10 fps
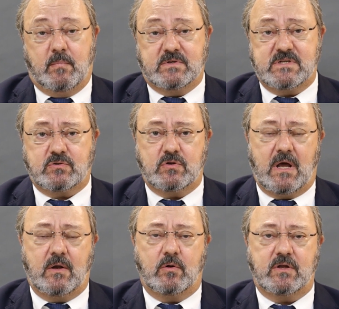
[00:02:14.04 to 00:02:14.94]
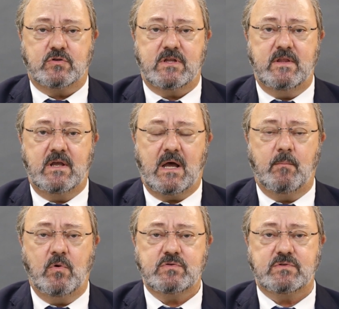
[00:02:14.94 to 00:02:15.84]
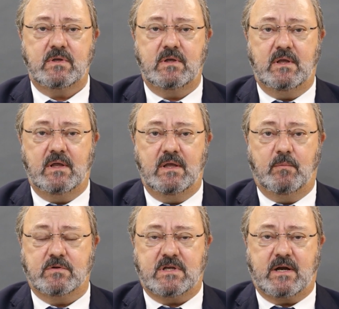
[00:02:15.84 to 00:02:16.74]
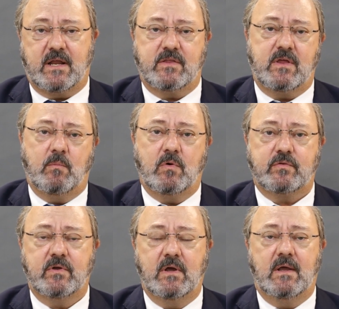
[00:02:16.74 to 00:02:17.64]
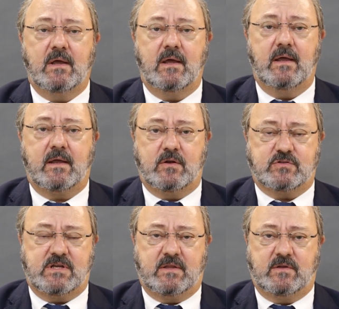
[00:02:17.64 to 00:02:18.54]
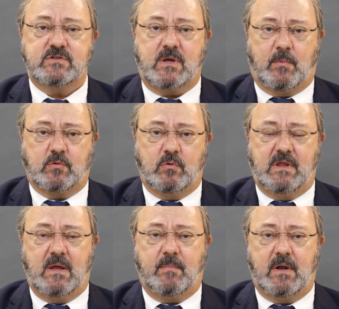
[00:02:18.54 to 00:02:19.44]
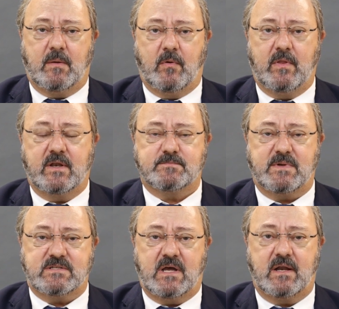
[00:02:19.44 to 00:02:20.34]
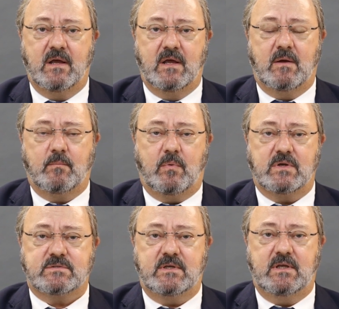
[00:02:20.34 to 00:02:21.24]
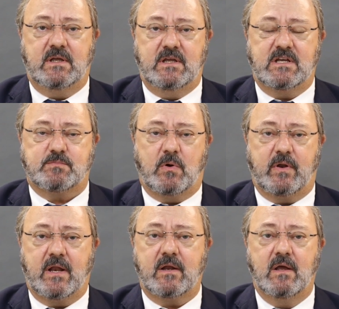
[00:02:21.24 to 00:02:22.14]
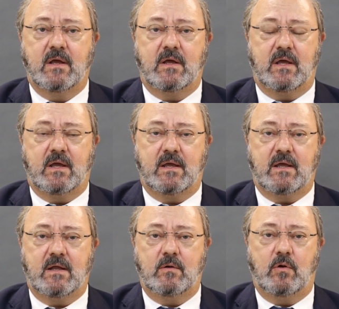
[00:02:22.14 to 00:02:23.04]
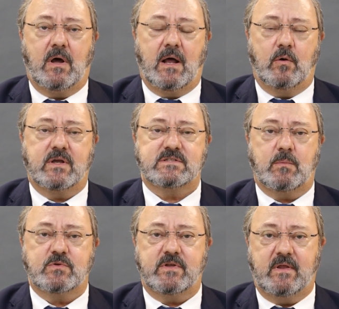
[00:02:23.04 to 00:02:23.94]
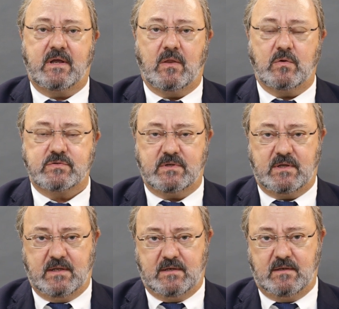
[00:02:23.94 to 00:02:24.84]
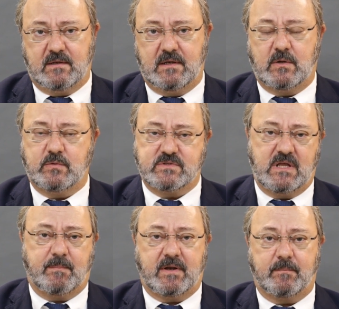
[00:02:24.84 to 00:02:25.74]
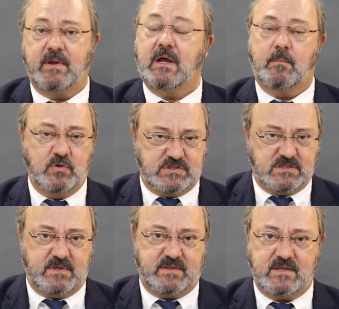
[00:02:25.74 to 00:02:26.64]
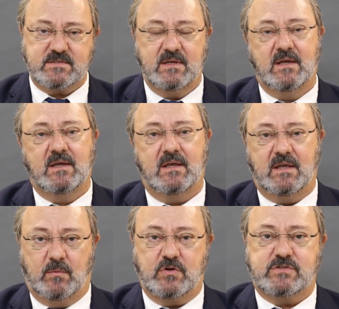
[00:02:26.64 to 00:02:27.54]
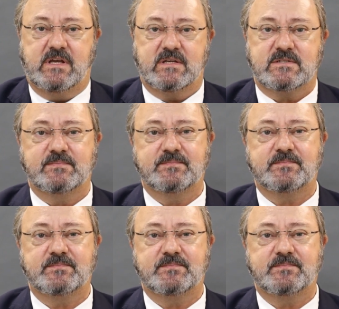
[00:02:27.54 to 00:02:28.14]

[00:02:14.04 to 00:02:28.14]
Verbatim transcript: Pues esto a lo que nos dedicamos y, pues agradecemos eh, que nos hayan dado esta oportunidad para poder expresar pues, y, exponer a lo que estamos dedicados en la Universidad panámica Muchas gracias y buenos días.